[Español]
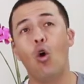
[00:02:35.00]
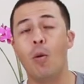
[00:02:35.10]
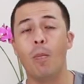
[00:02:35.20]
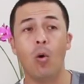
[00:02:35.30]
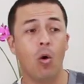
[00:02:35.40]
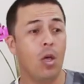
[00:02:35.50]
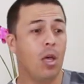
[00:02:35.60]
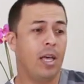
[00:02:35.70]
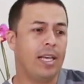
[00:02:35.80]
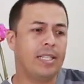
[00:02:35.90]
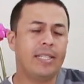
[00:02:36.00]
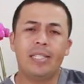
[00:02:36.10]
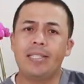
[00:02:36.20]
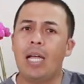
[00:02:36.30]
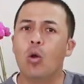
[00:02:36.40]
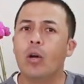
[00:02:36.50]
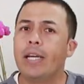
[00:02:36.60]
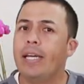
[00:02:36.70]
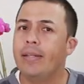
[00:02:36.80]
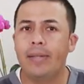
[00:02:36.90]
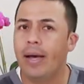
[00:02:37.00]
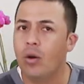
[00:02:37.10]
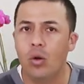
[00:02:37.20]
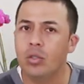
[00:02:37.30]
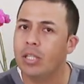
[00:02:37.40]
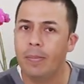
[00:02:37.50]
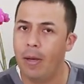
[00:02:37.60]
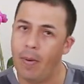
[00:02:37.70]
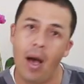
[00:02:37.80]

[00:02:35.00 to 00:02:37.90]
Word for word: como, es que esta lonjita no se me